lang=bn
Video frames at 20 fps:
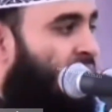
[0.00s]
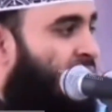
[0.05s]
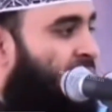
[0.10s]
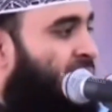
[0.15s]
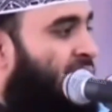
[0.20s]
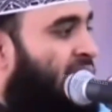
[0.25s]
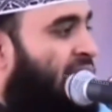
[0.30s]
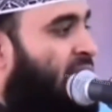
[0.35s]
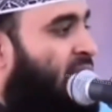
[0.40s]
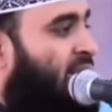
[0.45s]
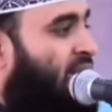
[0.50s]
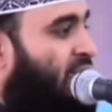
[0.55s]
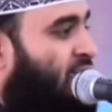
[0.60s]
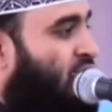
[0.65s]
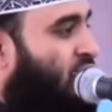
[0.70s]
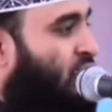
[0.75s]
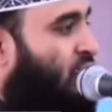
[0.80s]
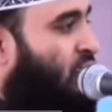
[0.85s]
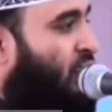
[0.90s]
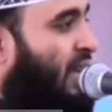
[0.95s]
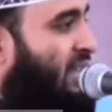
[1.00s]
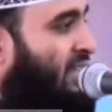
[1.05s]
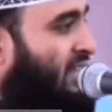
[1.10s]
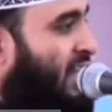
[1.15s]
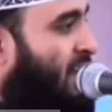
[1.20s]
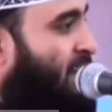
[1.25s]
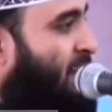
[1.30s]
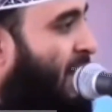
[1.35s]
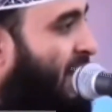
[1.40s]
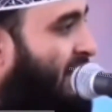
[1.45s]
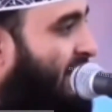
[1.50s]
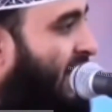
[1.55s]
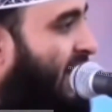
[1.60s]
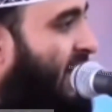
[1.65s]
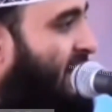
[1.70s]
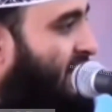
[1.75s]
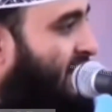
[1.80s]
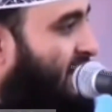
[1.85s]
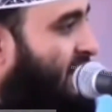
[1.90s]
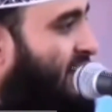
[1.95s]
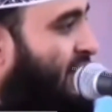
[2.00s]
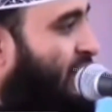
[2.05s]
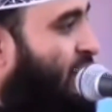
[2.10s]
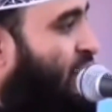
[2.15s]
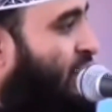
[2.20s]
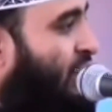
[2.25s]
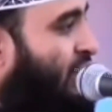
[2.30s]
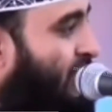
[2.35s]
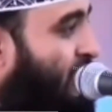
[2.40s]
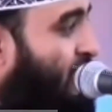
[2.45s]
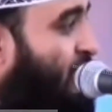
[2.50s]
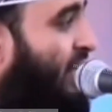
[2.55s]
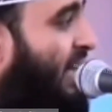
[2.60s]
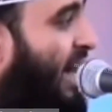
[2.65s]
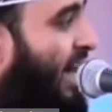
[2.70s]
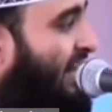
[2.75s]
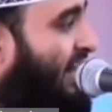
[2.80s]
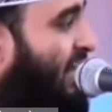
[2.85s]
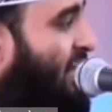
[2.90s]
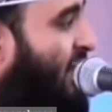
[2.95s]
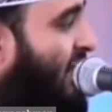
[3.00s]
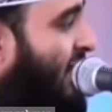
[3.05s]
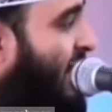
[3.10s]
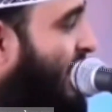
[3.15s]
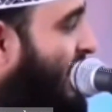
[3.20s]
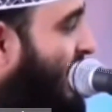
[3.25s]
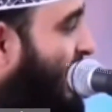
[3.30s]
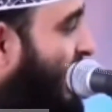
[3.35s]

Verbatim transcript: পৃথিবীতে যত গাছের পাতা আছে যেগুলো দিয়ে তুই খাতা বানালি